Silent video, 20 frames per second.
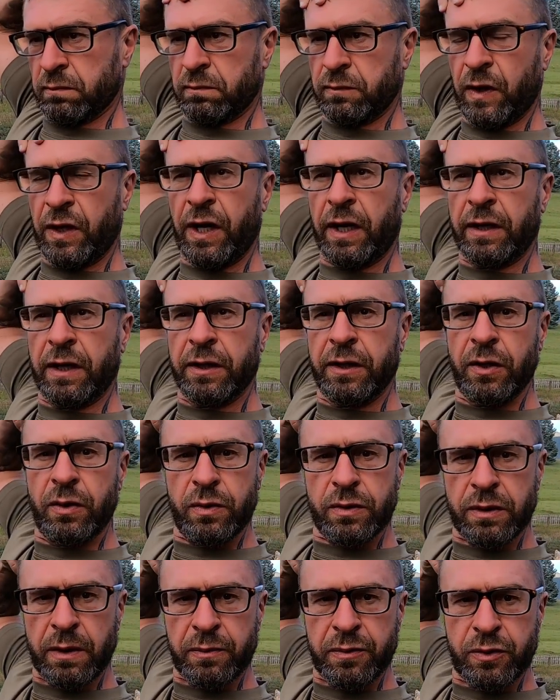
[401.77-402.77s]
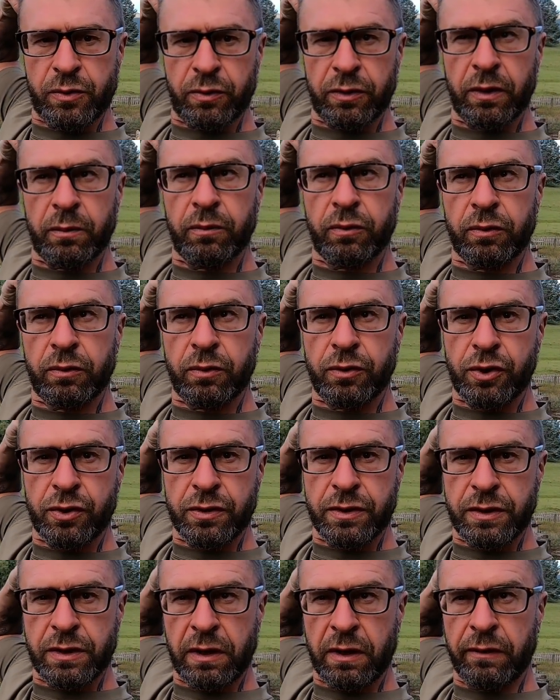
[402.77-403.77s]
Я надеюсь, нам сегодня будет очень
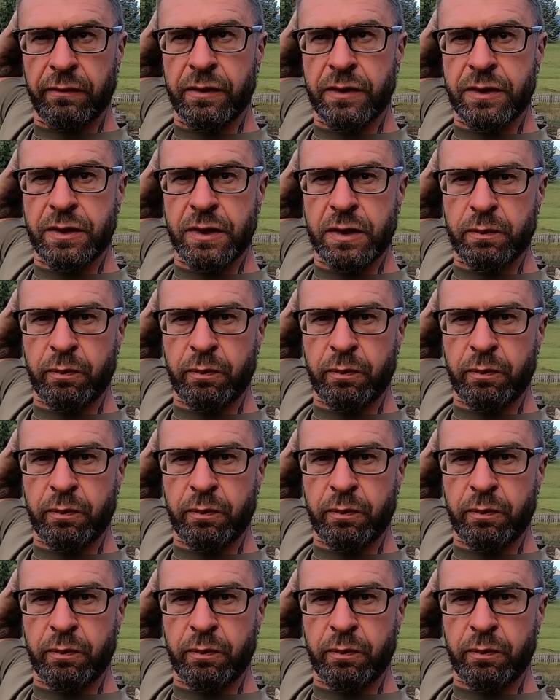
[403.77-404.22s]
сильно вести с